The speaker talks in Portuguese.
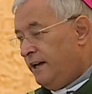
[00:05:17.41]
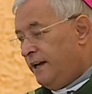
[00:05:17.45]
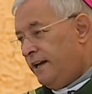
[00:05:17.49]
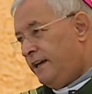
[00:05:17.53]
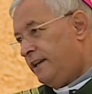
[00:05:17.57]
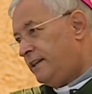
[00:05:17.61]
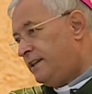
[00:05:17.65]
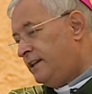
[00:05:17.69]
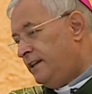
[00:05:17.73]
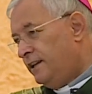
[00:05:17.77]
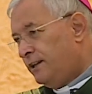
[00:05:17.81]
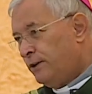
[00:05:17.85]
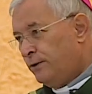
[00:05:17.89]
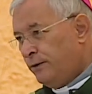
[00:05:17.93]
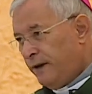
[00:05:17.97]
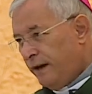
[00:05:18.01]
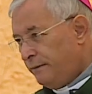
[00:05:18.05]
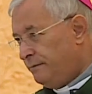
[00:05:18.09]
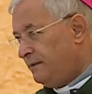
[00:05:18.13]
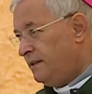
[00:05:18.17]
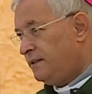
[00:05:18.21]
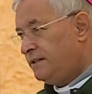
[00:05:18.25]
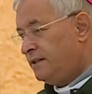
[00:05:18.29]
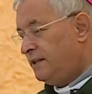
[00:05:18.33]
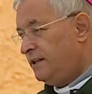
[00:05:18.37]
aqui não há
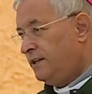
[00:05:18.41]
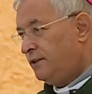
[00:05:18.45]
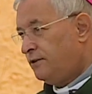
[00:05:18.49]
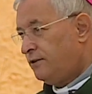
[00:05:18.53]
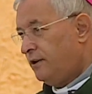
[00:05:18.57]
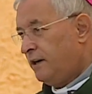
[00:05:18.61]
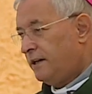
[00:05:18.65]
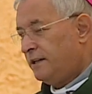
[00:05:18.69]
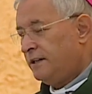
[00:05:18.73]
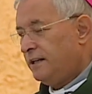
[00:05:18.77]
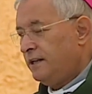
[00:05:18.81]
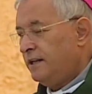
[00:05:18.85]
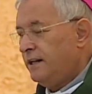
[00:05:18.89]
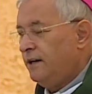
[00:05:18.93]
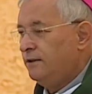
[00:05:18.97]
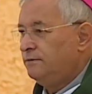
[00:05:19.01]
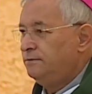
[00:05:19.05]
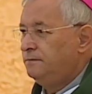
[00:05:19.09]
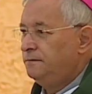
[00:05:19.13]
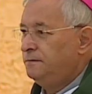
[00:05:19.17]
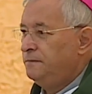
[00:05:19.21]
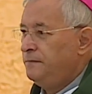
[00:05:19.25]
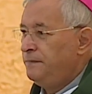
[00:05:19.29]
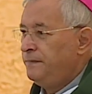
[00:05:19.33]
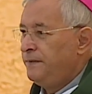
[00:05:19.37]
misericórdia.
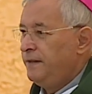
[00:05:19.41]
Não.